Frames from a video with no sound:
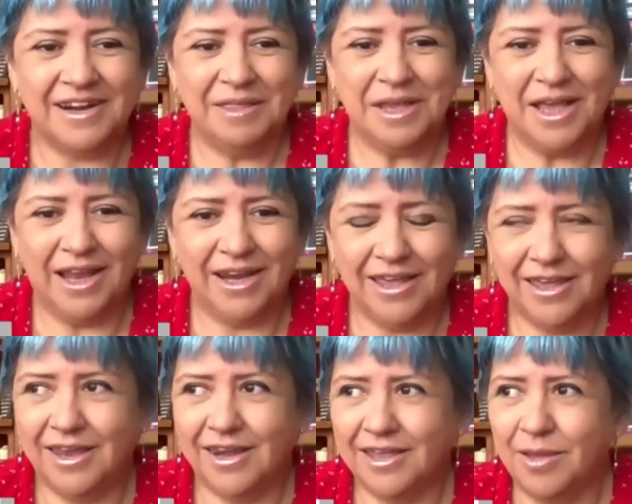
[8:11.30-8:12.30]
radical que
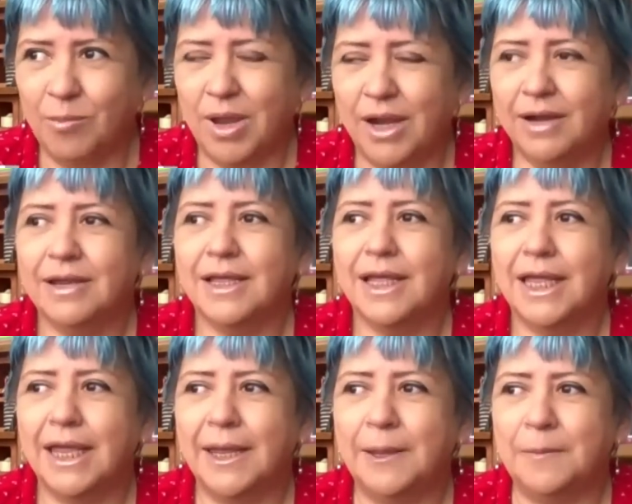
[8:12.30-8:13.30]
quieran llamar,
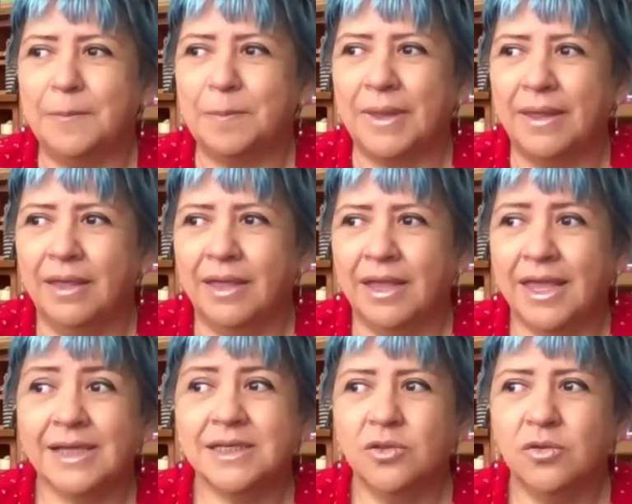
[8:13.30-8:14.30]
eh,
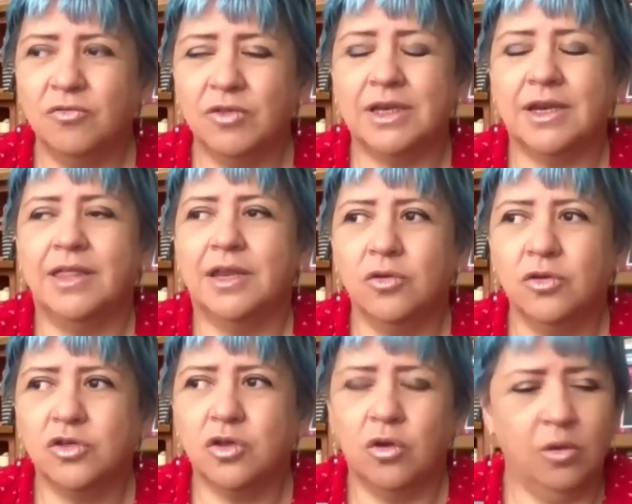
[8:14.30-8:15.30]
que ha sido infiltrada
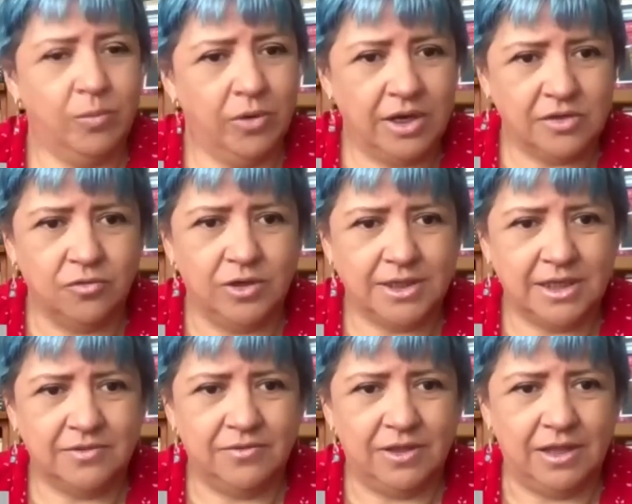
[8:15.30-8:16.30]
no solo por las
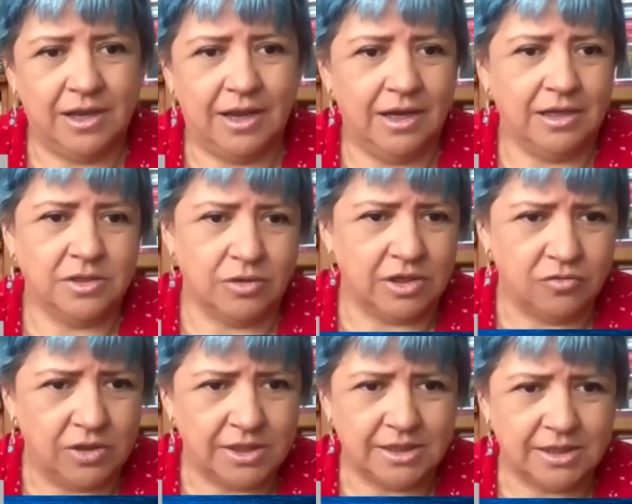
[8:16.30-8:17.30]
fuerzas federales o
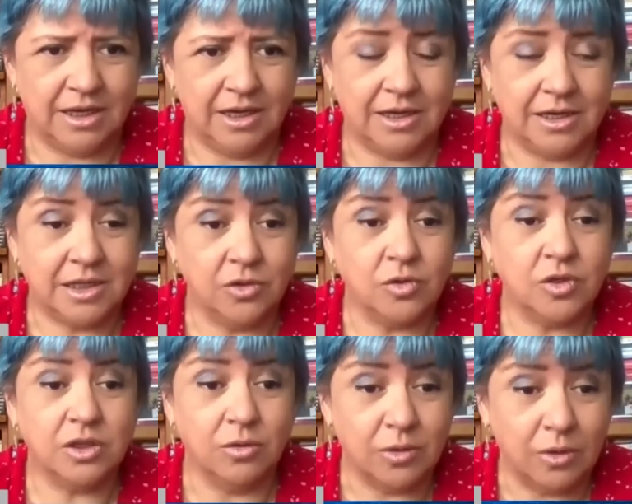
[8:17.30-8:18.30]
las fuerzas del ejército,
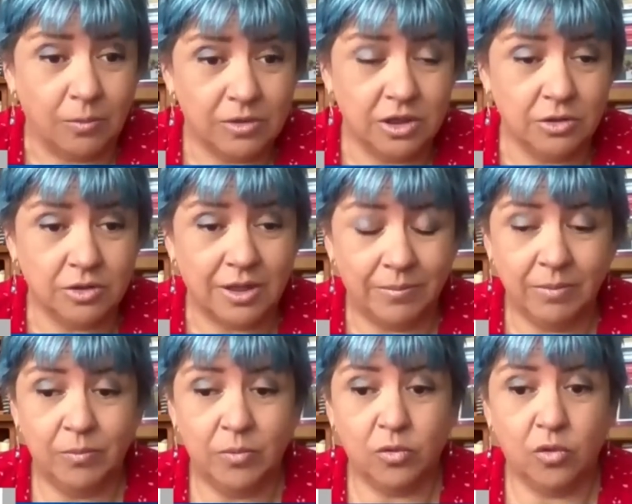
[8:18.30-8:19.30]
sino,
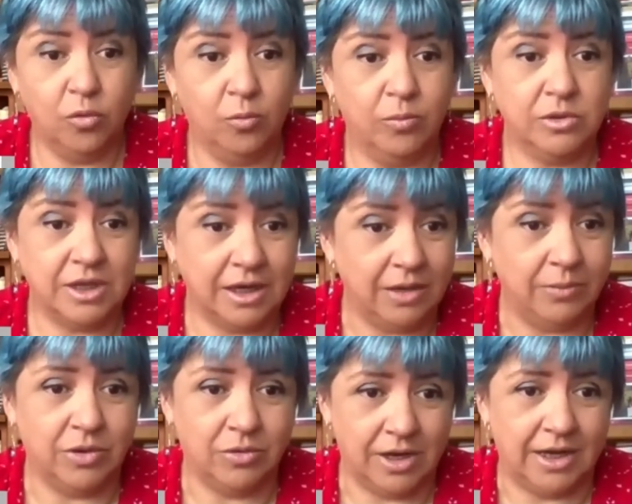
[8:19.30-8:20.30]
también por grupos de
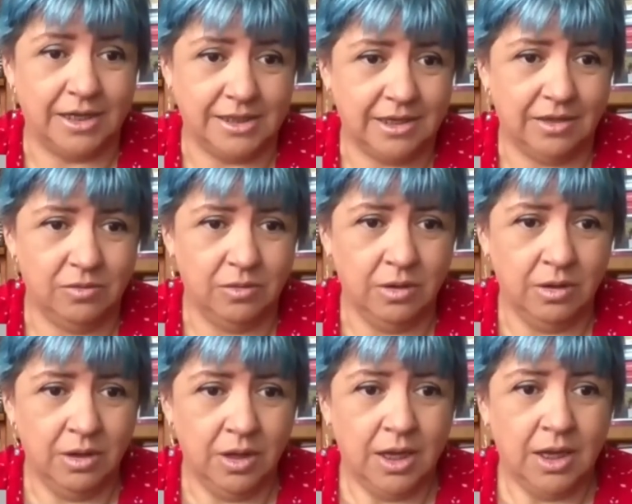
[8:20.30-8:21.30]
crimen organizado.
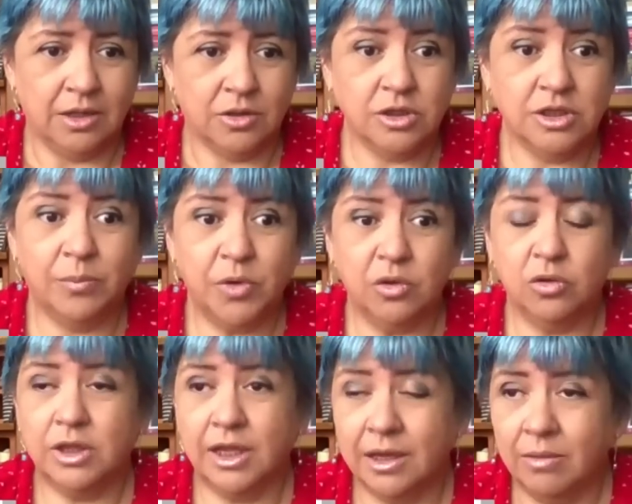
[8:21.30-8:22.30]
Entonces, de
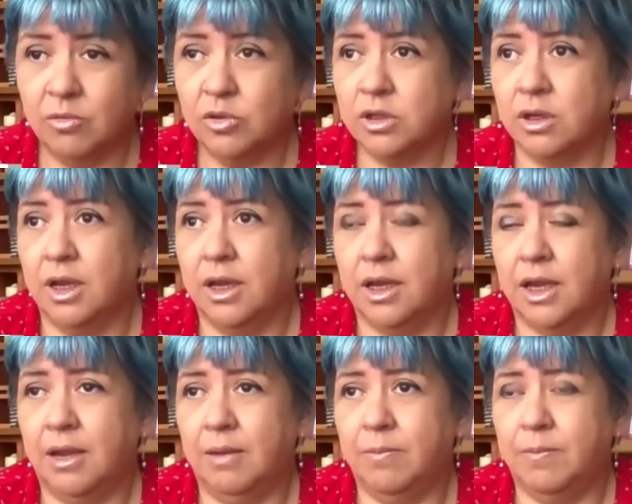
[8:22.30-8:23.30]
pronto tenemos,
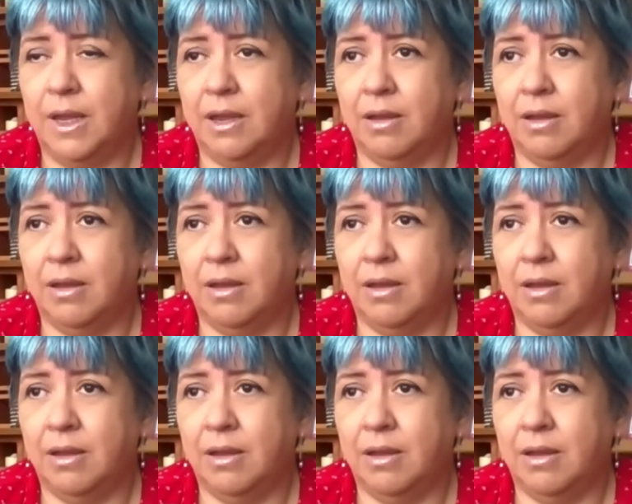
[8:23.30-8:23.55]
eh,